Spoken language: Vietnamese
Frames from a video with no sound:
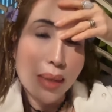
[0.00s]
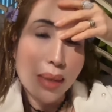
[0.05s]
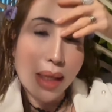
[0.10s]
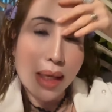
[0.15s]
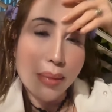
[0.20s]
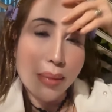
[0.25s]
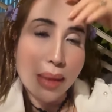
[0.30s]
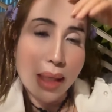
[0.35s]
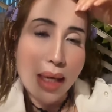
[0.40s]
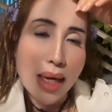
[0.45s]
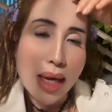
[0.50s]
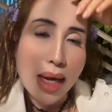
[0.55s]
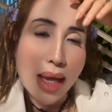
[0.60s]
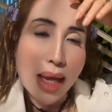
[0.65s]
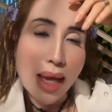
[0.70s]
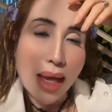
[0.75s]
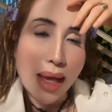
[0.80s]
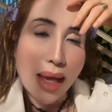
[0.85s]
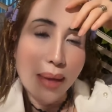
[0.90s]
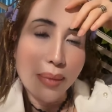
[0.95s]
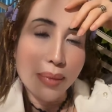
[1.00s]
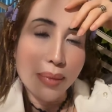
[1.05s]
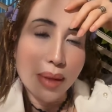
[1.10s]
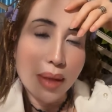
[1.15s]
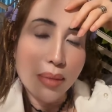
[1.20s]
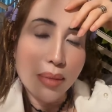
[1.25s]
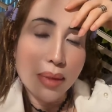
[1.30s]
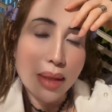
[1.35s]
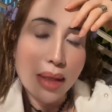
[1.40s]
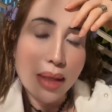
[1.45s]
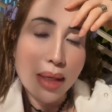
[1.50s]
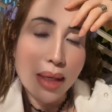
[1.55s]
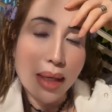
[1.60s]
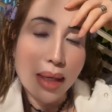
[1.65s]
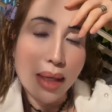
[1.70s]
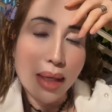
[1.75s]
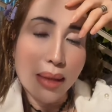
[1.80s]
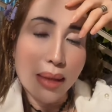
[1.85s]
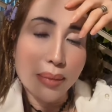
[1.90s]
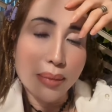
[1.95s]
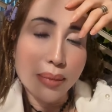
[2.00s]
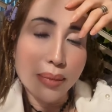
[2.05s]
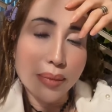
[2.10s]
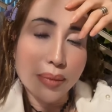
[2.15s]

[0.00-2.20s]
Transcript: nay em nghỉ làm không đi làm